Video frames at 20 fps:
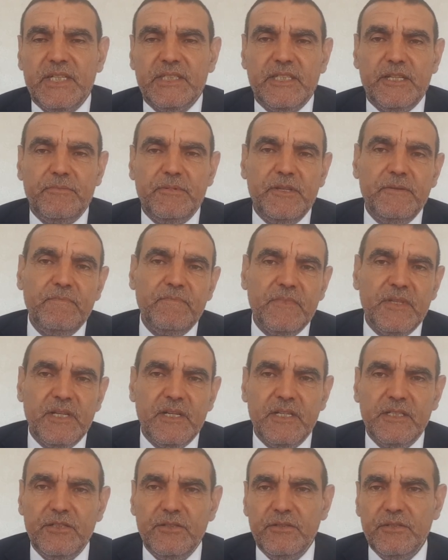الطبيب
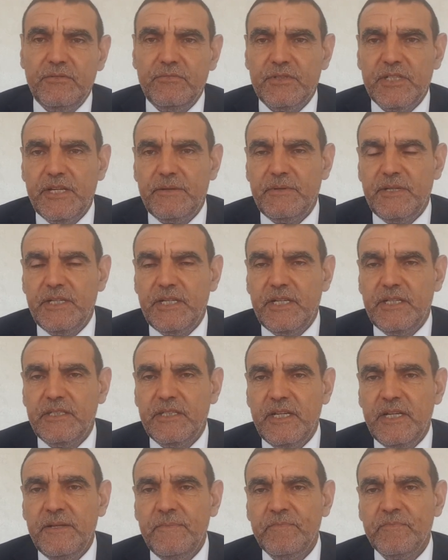الذي يتابعنا
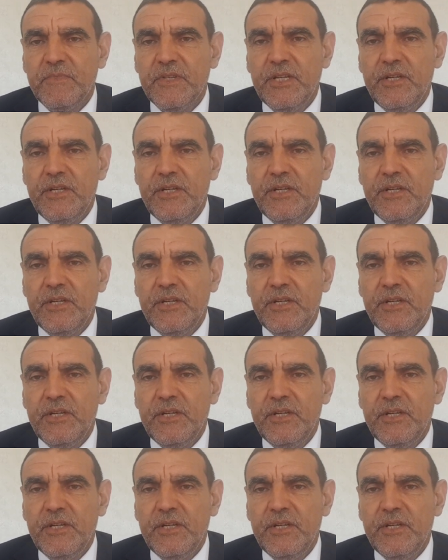عنده